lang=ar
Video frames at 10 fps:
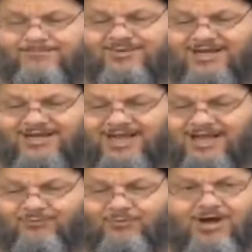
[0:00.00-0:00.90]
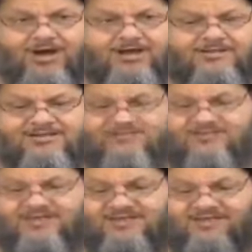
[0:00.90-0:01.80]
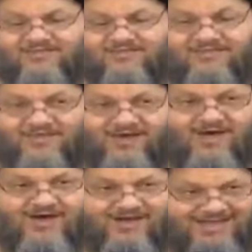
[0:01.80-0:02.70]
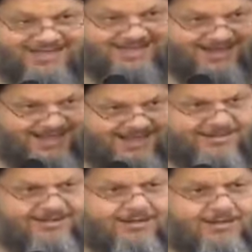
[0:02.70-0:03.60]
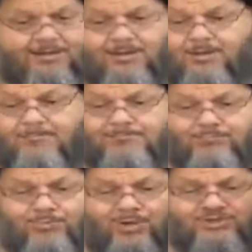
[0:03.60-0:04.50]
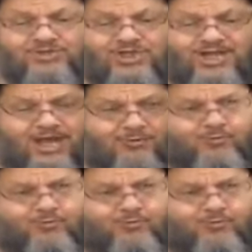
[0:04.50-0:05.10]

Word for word: بالحوادث ظاهرا مطلق